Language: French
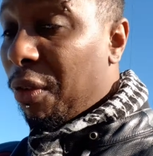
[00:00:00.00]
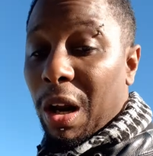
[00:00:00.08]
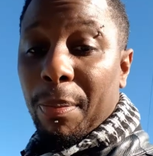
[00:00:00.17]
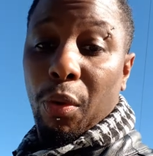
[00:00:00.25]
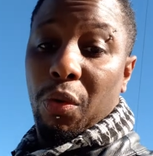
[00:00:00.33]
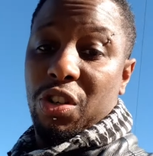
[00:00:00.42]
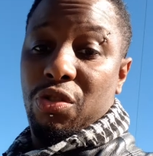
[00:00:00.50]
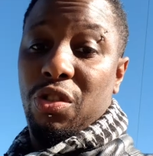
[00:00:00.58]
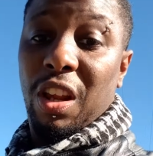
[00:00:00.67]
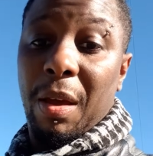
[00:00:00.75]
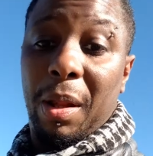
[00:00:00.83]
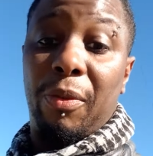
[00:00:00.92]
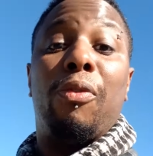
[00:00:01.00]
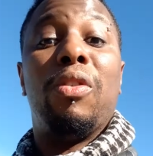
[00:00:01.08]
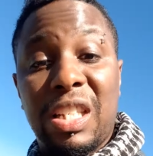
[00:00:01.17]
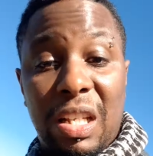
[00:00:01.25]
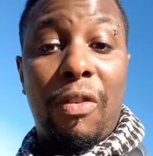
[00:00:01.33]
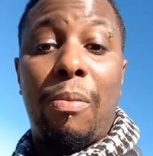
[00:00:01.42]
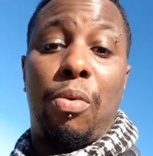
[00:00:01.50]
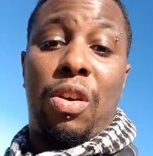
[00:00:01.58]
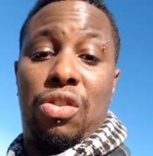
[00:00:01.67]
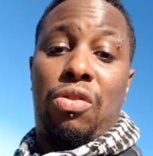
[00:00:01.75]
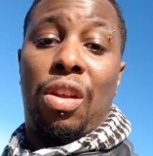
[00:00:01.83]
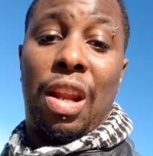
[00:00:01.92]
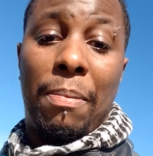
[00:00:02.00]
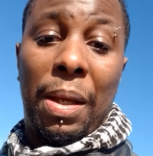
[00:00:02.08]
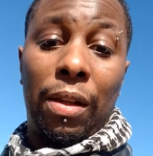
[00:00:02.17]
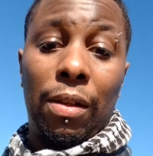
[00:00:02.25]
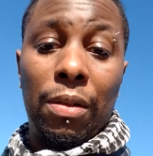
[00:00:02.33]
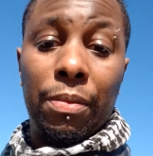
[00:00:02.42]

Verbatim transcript: voilà pourquoi je suis dans la merde. Vous voulez savoir pourquoi je suis dans la merde